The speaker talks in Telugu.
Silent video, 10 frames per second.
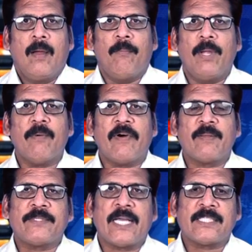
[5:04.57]

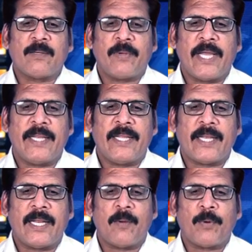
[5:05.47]
భీమవరం శాసనసభగా
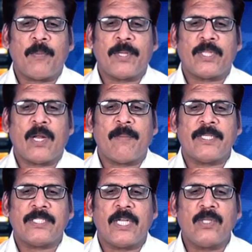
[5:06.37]
ఎన్నికైన పులపతి
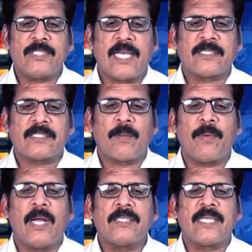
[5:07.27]
రామాంజనేయులు
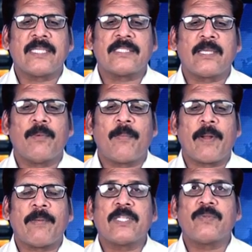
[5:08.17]
శాసనసభ్యుగా శాసనసభలో
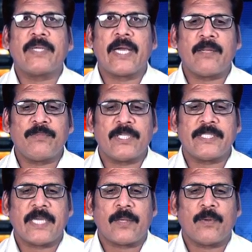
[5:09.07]
ప్రమాణ స్వీకారం
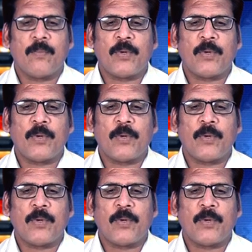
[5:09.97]
చేశారు